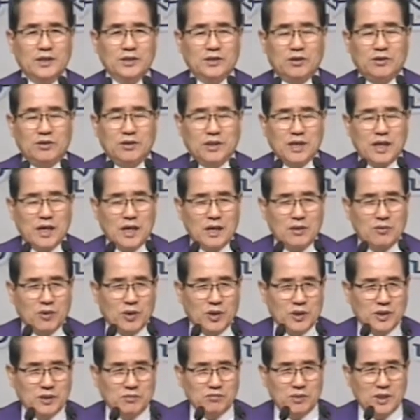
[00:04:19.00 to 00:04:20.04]
저를 따라해
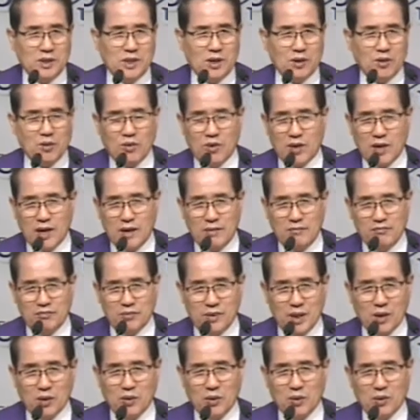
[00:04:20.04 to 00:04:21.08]
보겠습니다.
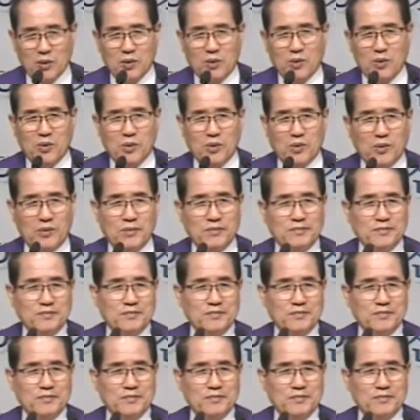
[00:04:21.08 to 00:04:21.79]
코람 데오.